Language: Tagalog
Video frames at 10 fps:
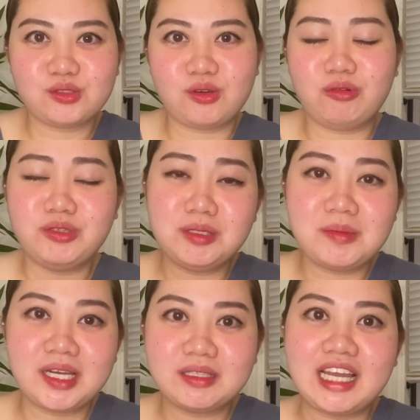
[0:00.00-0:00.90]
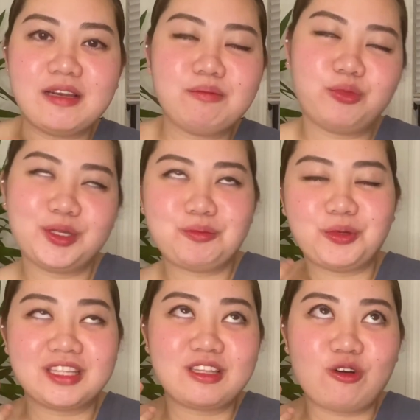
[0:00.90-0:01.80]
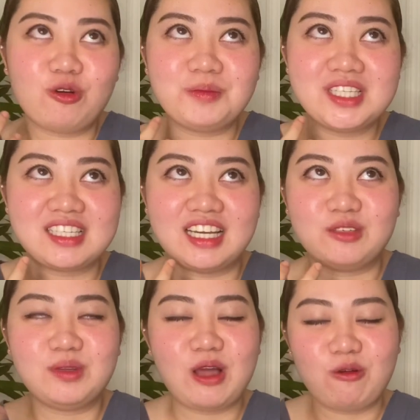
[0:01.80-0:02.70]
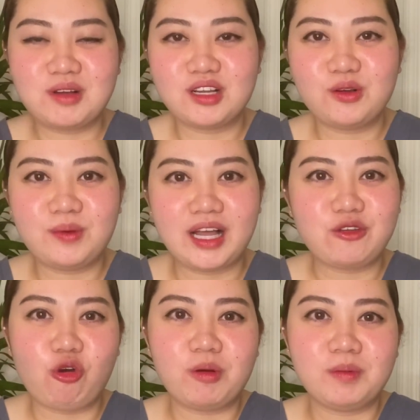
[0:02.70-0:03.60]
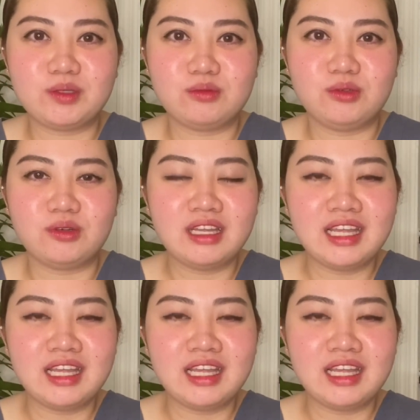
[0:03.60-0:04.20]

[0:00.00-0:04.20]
So ako naman, dahil puyat-puyat ako, minsan wala akong magawa, ayoko pa matulog.